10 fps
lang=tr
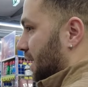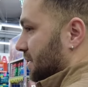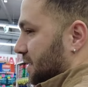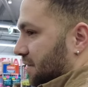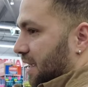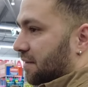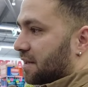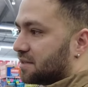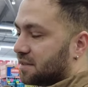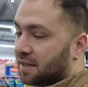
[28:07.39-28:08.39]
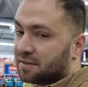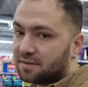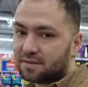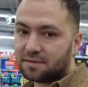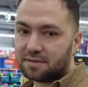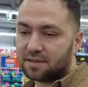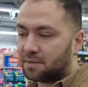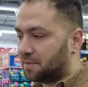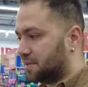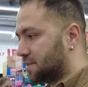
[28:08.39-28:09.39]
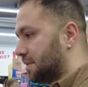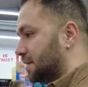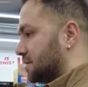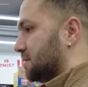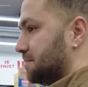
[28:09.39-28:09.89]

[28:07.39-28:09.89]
Aldık ve yavaştan gidebiliriz bence.